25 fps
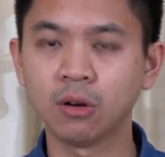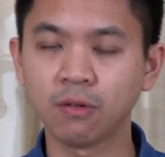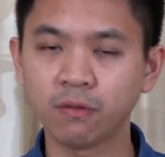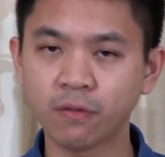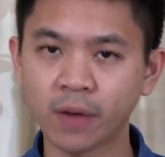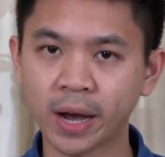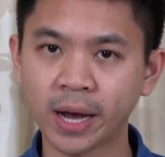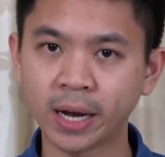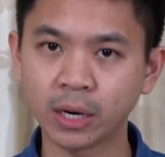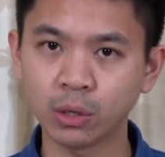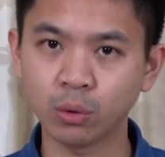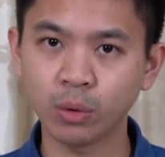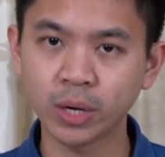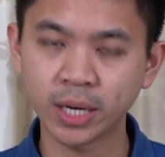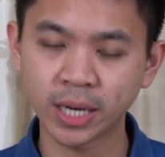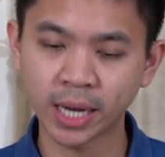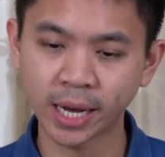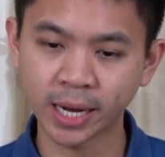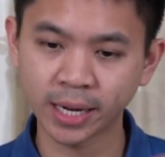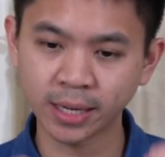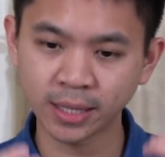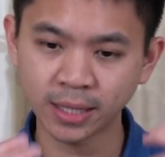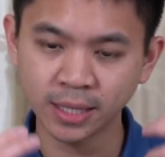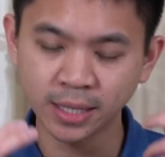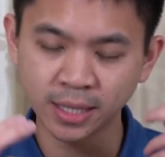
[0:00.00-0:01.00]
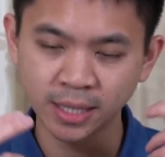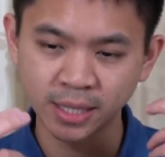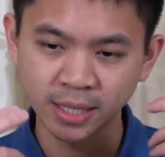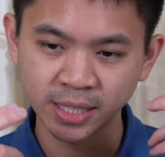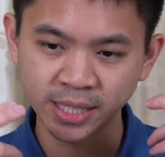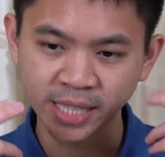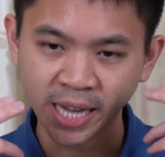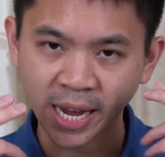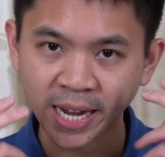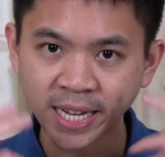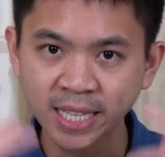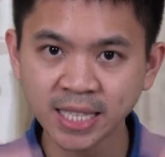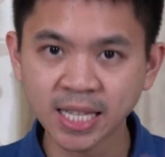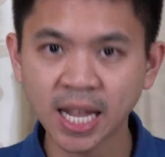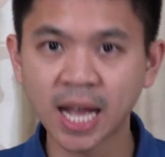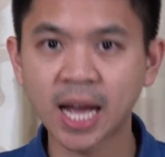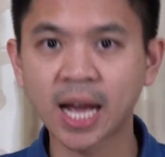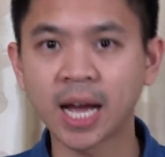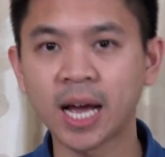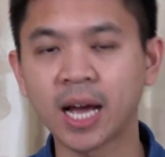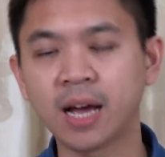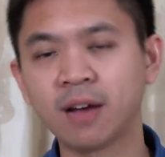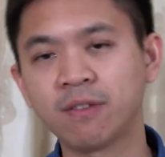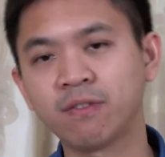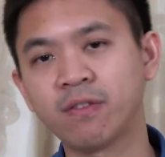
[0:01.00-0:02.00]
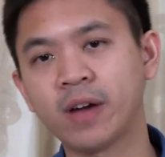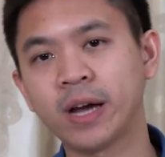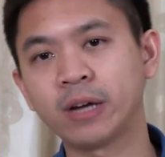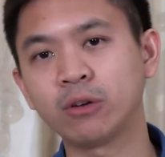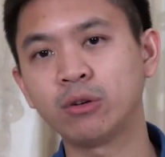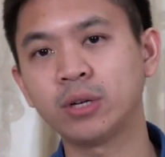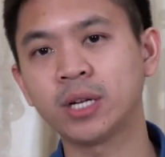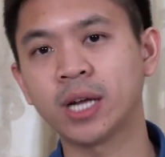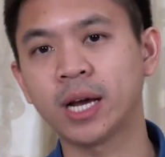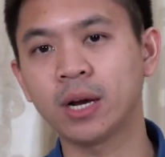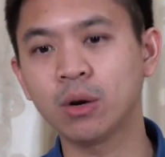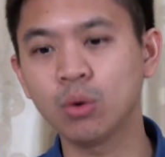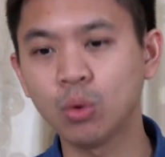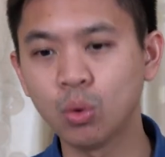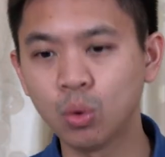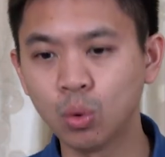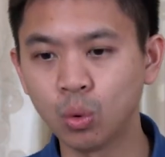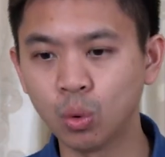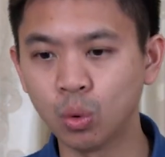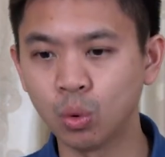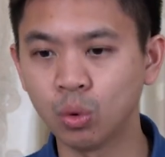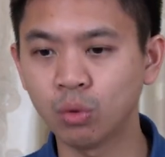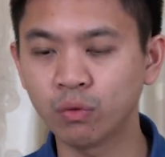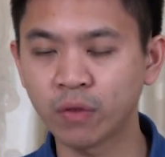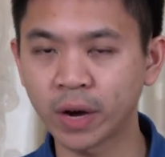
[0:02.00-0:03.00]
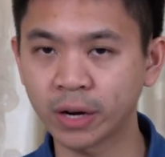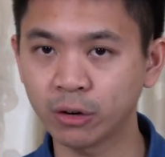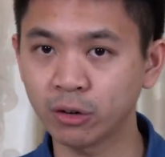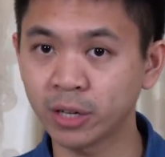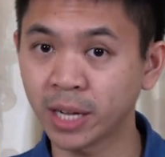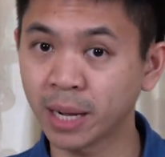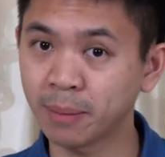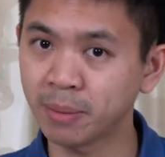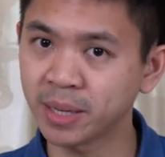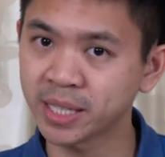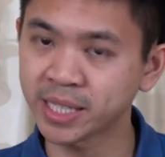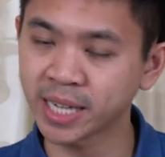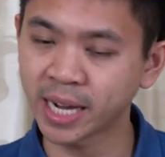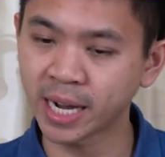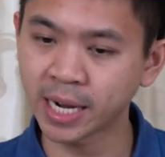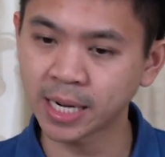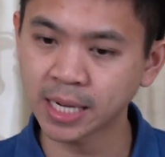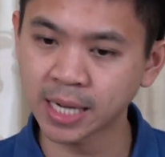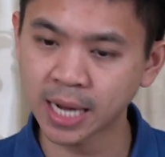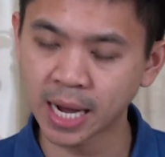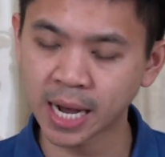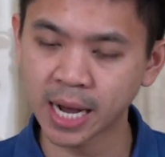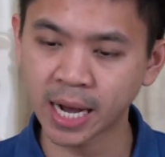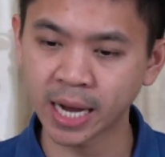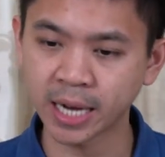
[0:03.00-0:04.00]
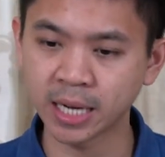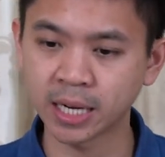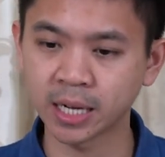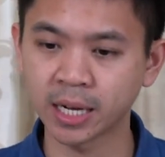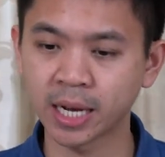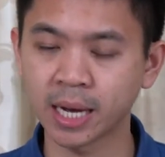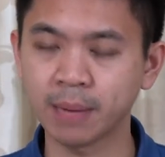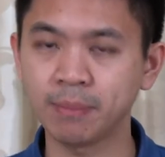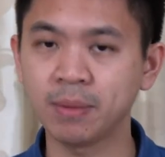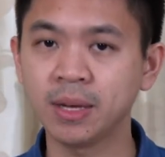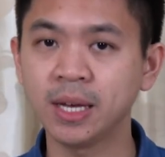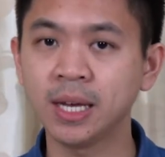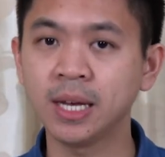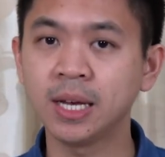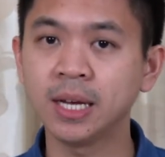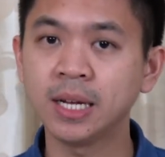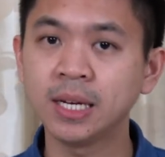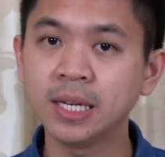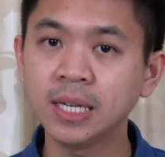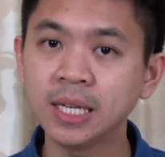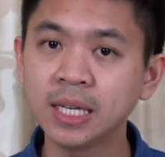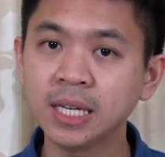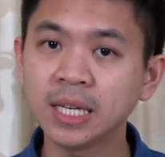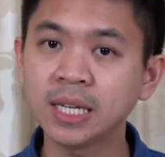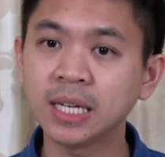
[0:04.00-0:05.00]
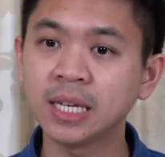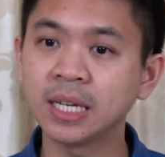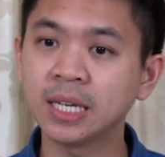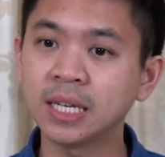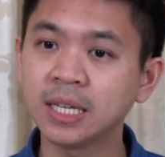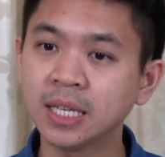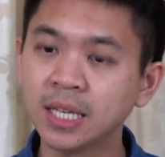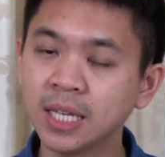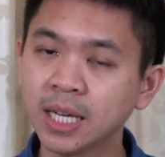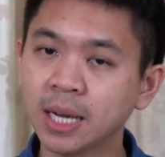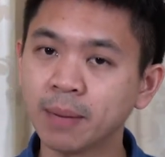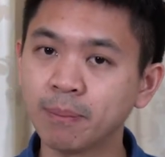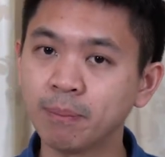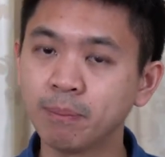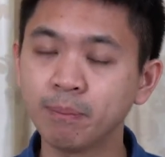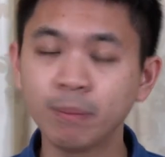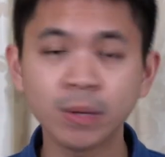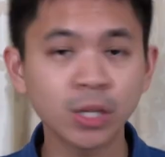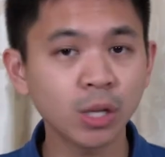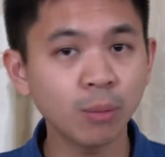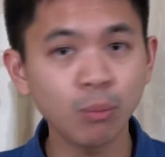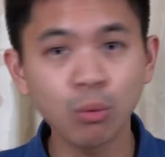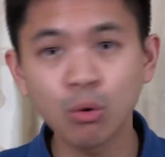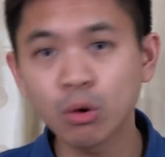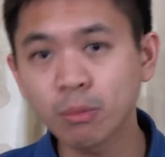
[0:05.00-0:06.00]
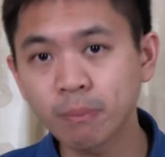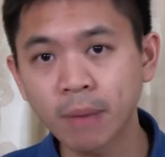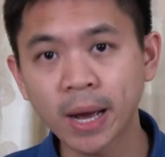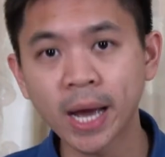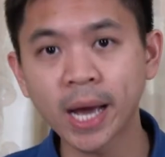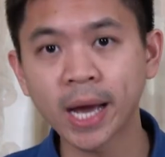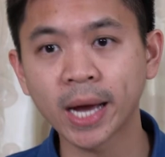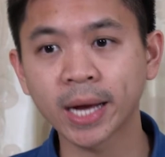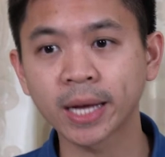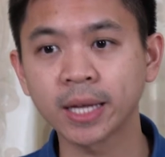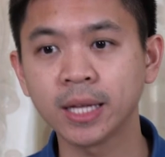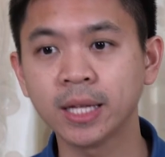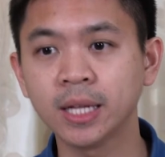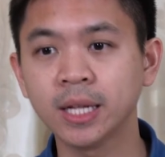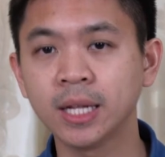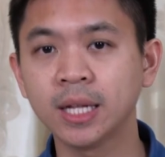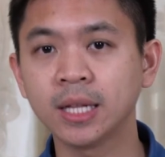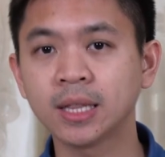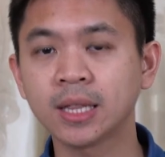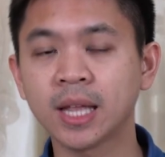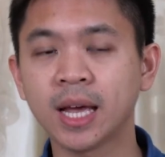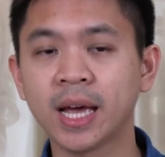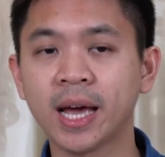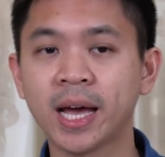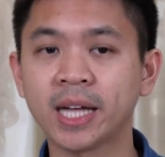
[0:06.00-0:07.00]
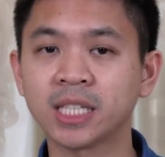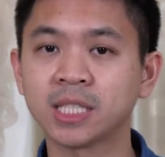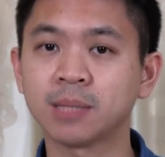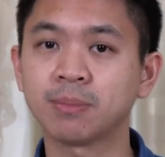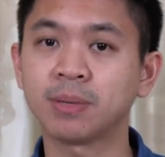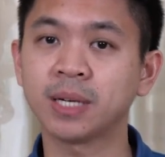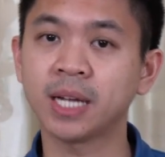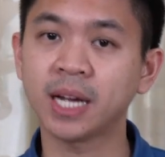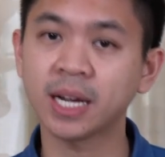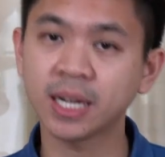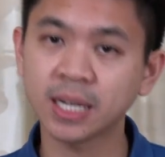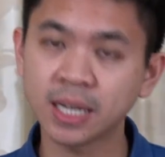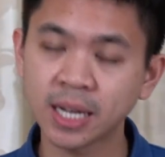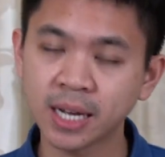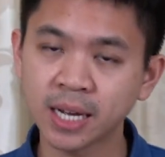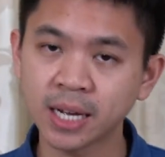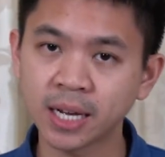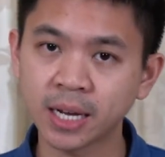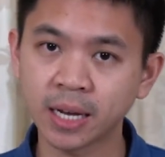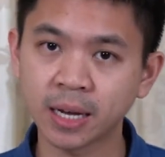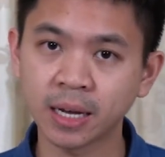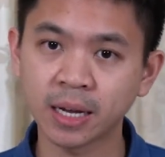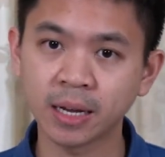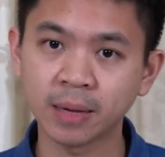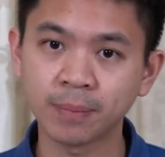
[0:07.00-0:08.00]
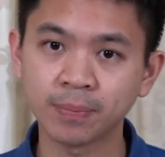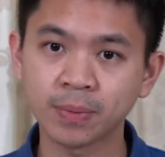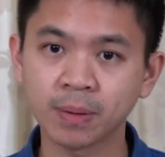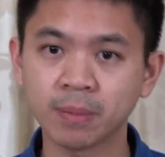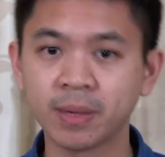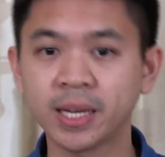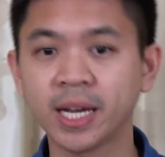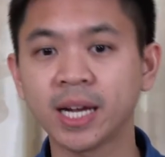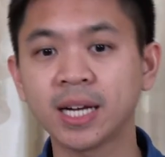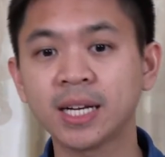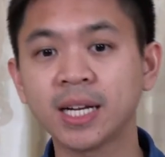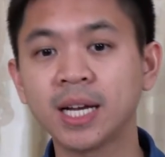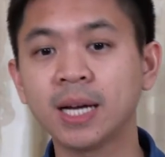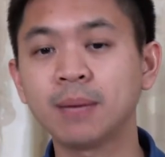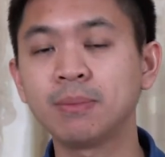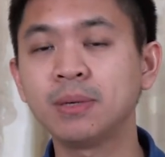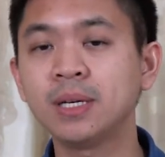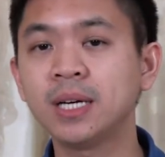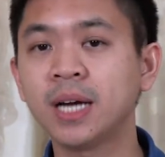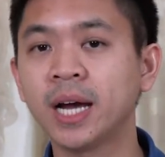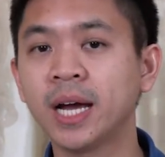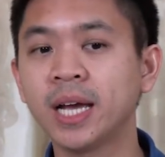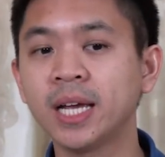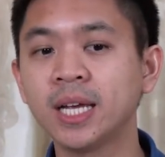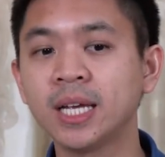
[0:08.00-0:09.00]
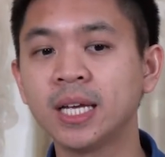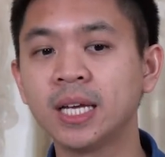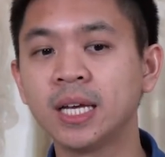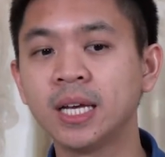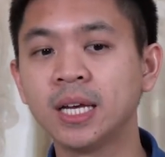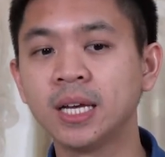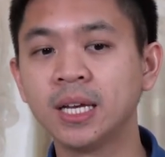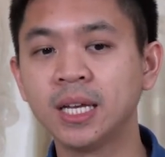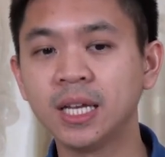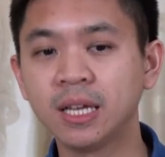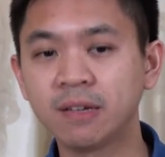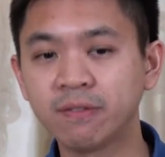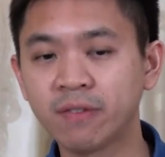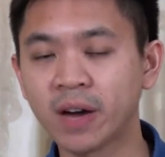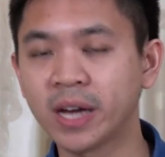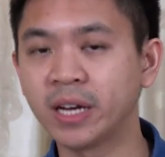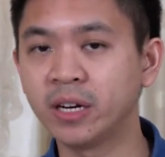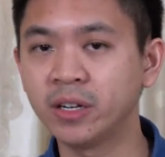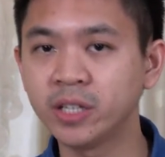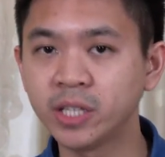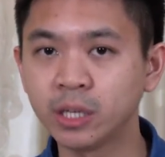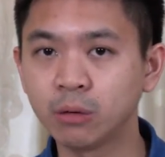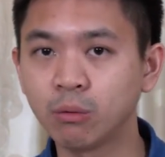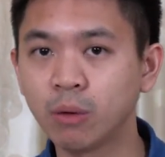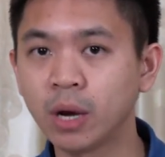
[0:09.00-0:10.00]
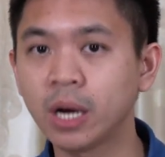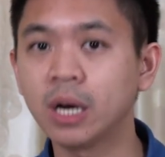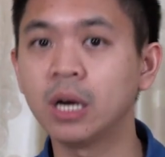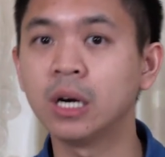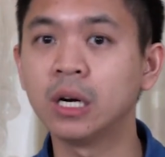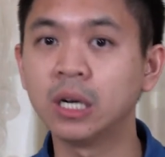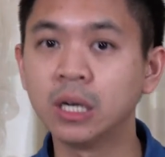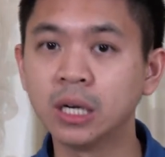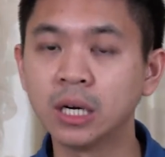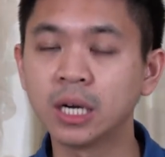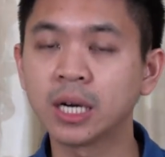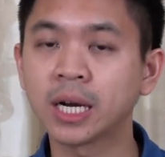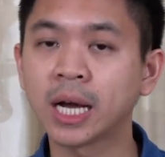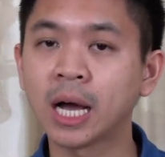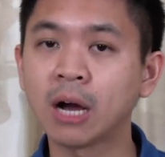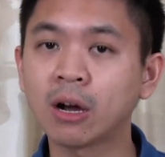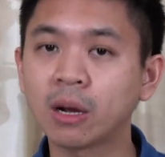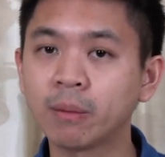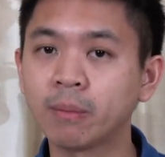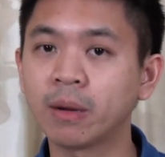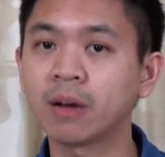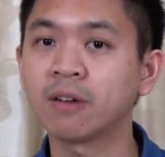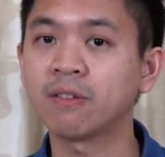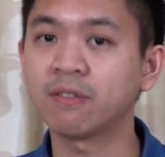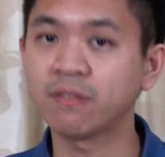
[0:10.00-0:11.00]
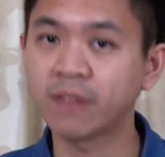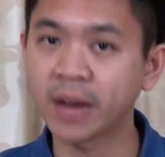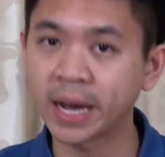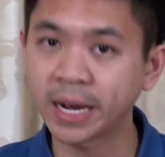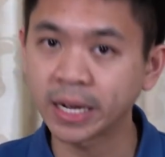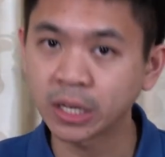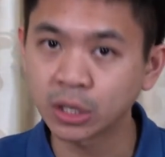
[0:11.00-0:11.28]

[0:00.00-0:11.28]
ฟังด้วยทั้งสายตาฟังด้วยทั้งหูฟังด้วยทั้งภาษากายนะครับนิ่งเงียบไม่ต้องพูดมากแต่อาจจะพยักหน้าพยักหน้าเพื่อให้อีกฝ่ายนึงรู้สึกว่าเออเขากำลังฟัง